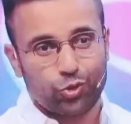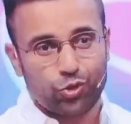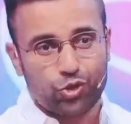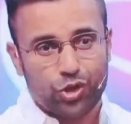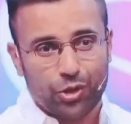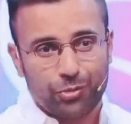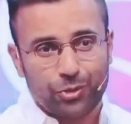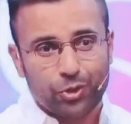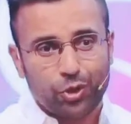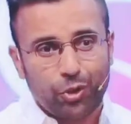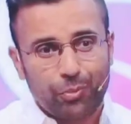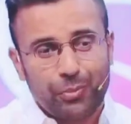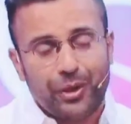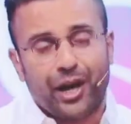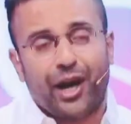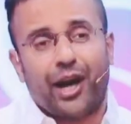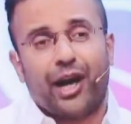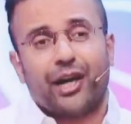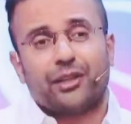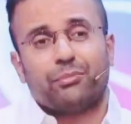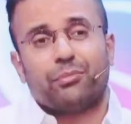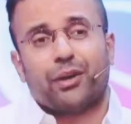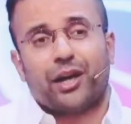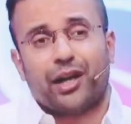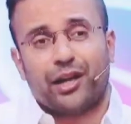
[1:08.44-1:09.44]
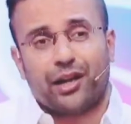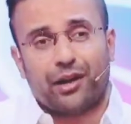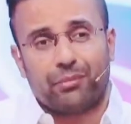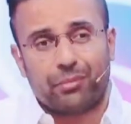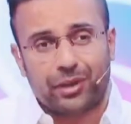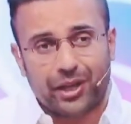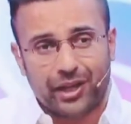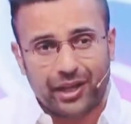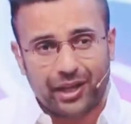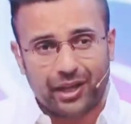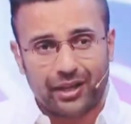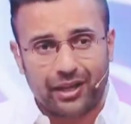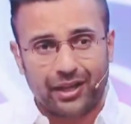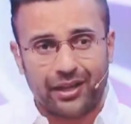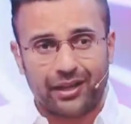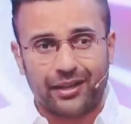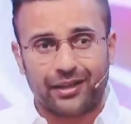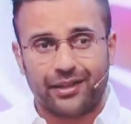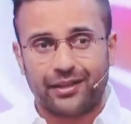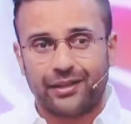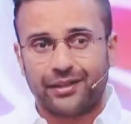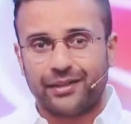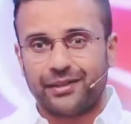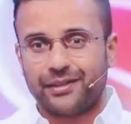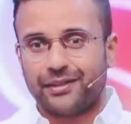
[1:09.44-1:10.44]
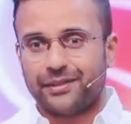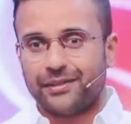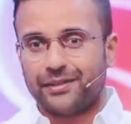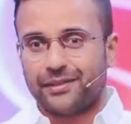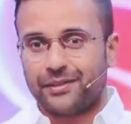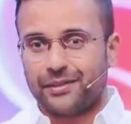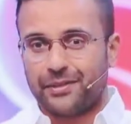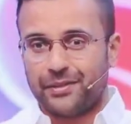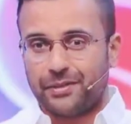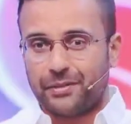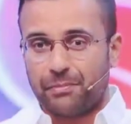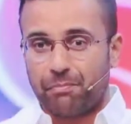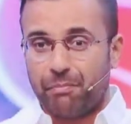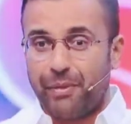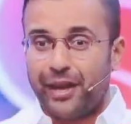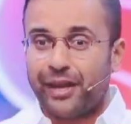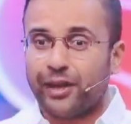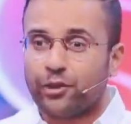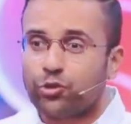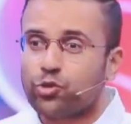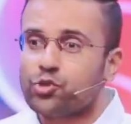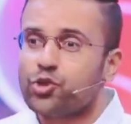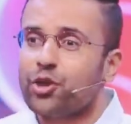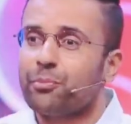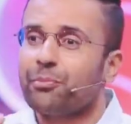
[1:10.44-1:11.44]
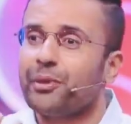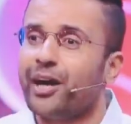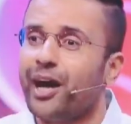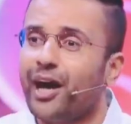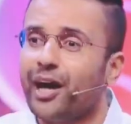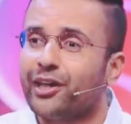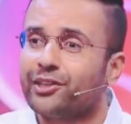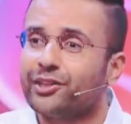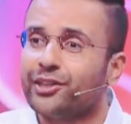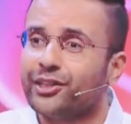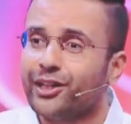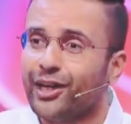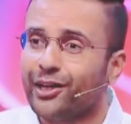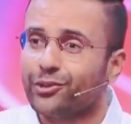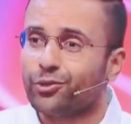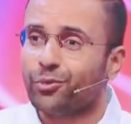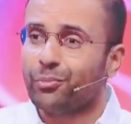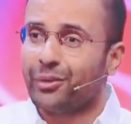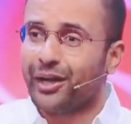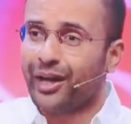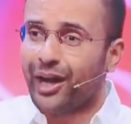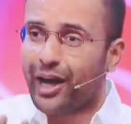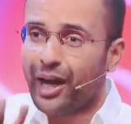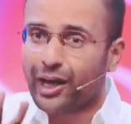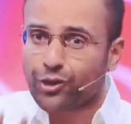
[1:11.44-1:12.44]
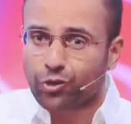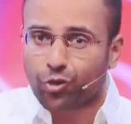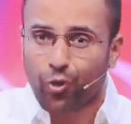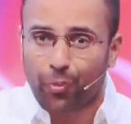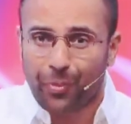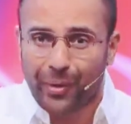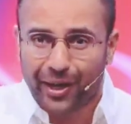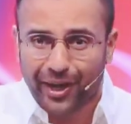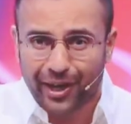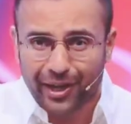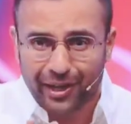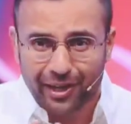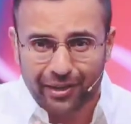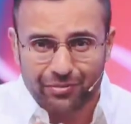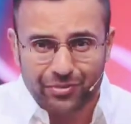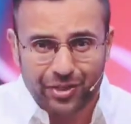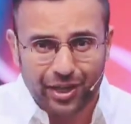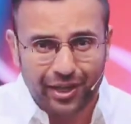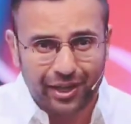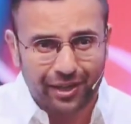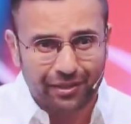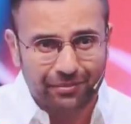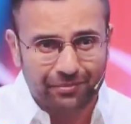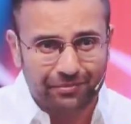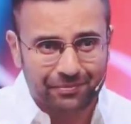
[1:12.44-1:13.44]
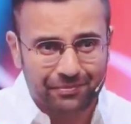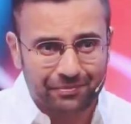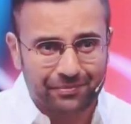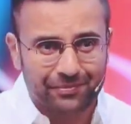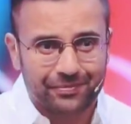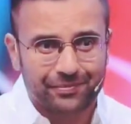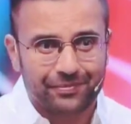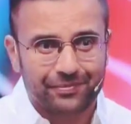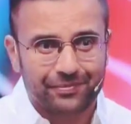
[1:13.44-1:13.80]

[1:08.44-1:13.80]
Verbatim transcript: तुझे भी तो अपना हाथ बढ़ाना पड़ेगा मैंने तुझे अपना हाथ दिया तो मेरा हाथ तो पकड़ कम से कम